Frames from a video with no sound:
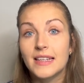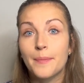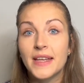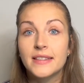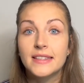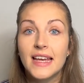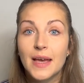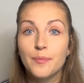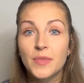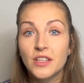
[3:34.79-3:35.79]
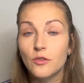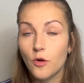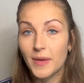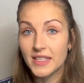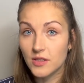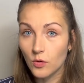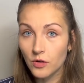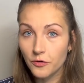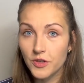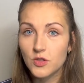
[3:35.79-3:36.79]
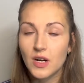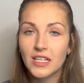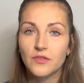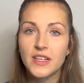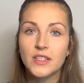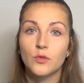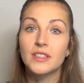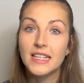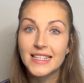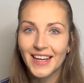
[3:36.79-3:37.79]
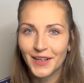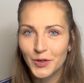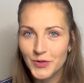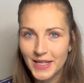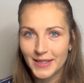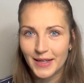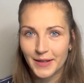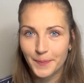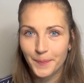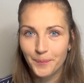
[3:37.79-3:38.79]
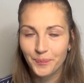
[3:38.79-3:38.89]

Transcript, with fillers: damit die App mit Informationen versorgt wird und diese analysieren kann?